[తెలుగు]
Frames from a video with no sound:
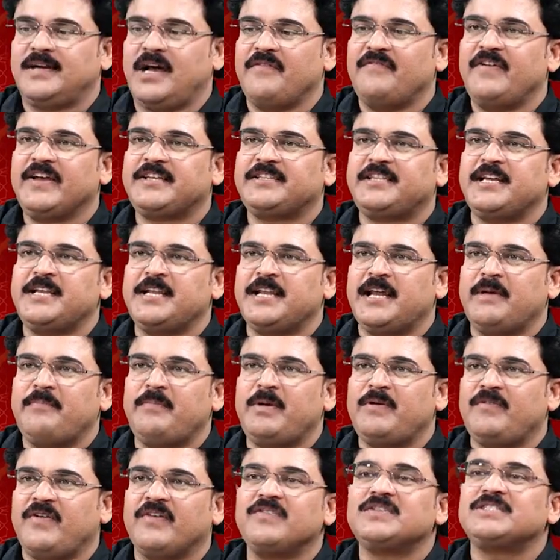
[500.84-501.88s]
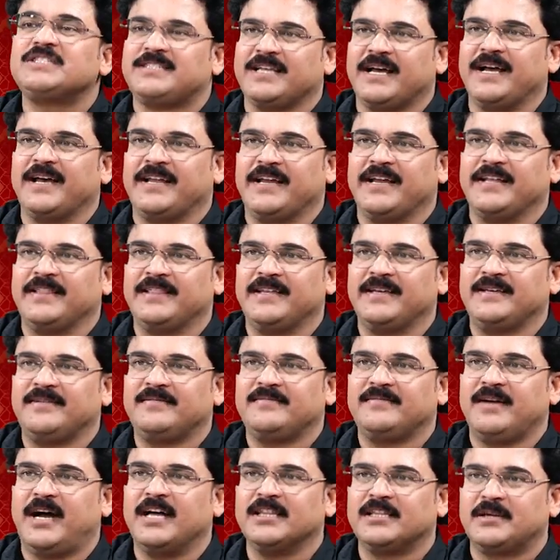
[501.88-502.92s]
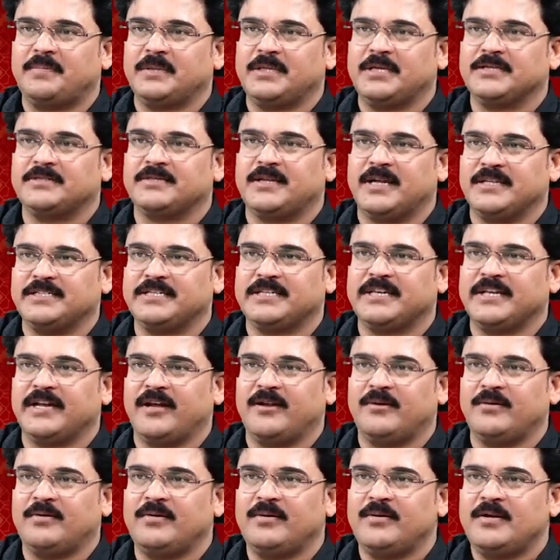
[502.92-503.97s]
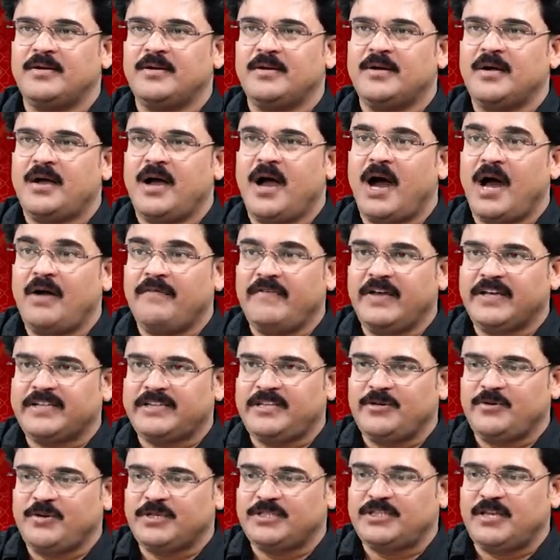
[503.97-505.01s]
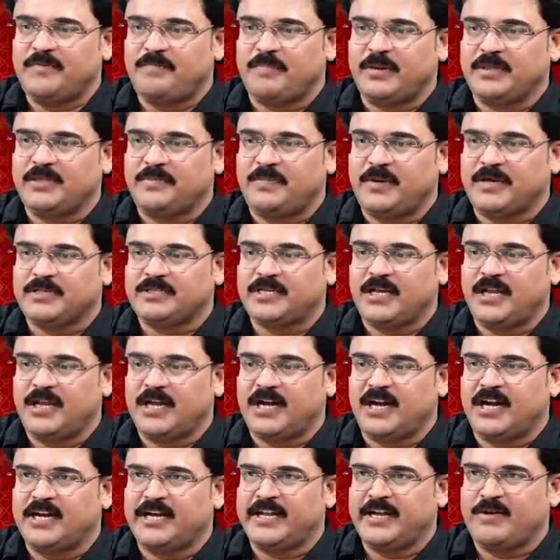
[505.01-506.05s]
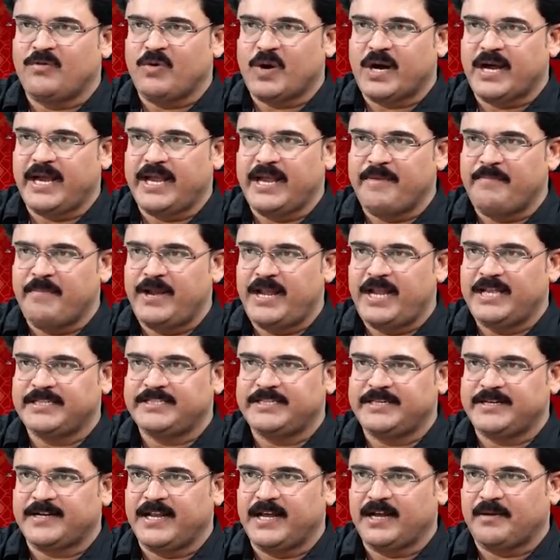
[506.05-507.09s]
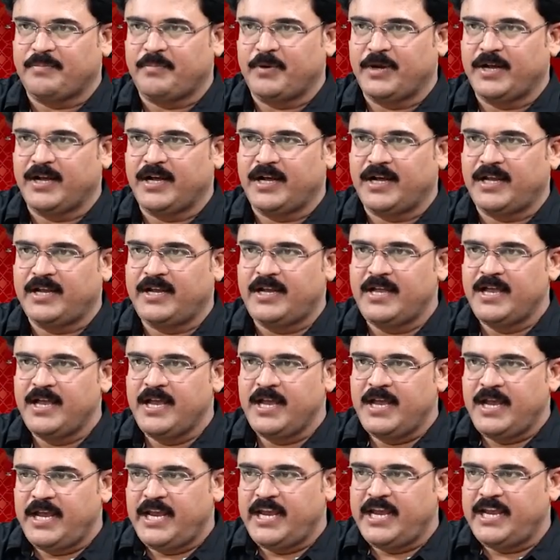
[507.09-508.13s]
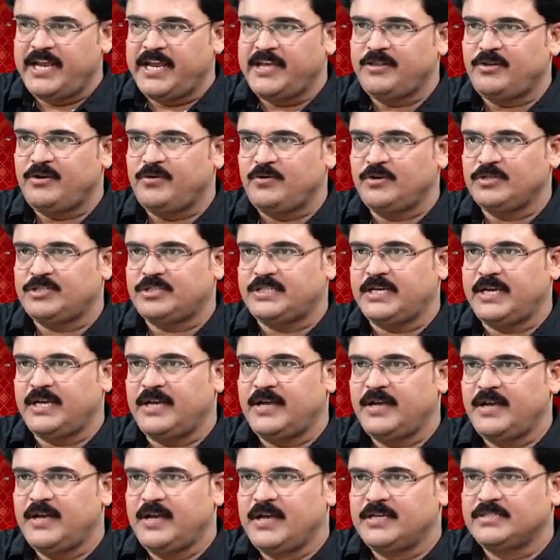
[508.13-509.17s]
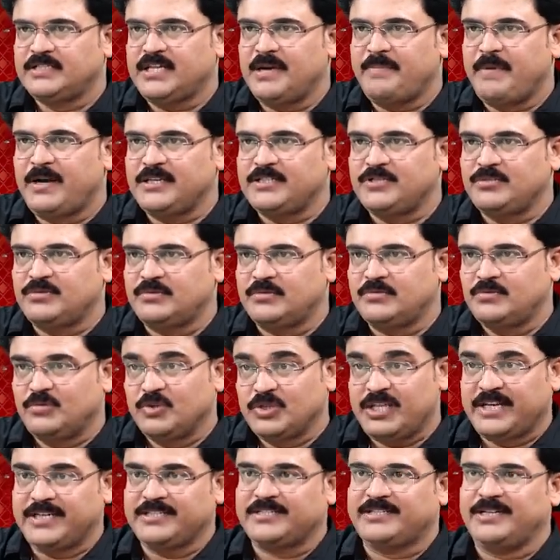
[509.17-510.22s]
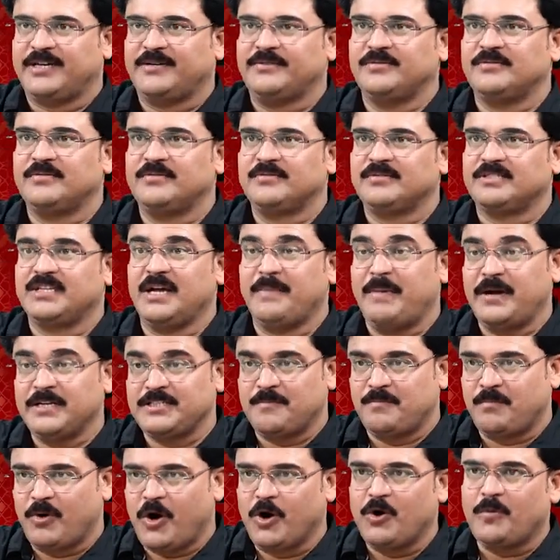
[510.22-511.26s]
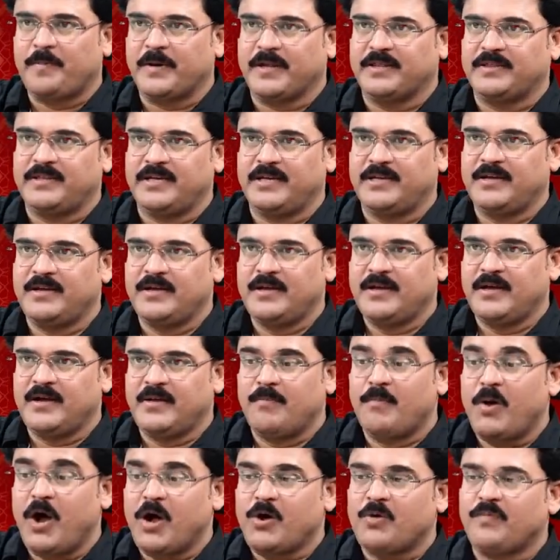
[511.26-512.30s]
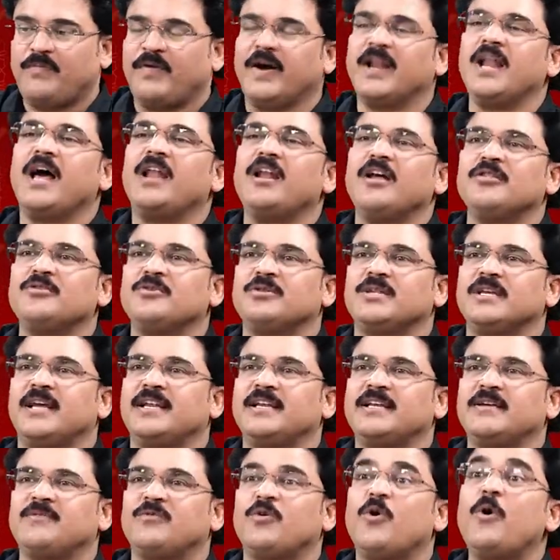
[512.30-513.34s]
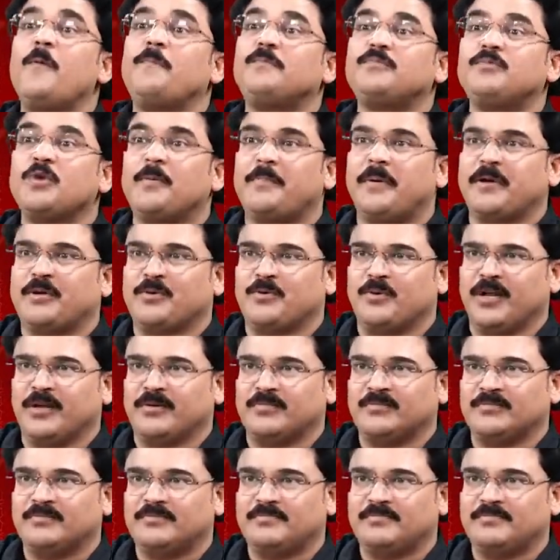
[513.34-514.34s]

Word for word: ఆ వ్యక్తిని నమ్మి వ్యవస్థ తయారైంది ఆంధ్రప్రదేశ్ రాజకీయాల్లో ఆ వ్యక్తి వస్తే ప్రతిపక్షాల కంటే ఒక్క ఎమ్మెల్యే సీట్ లేకపోయినా కానీ ఈయనేదో వస్తే సమాజం ఉద్ధరిస్తాడు సమాజం బాగుపడిద్ది మాకు ఫలాలు అందుతాయని హోప్తో పెట్టుకున్నారు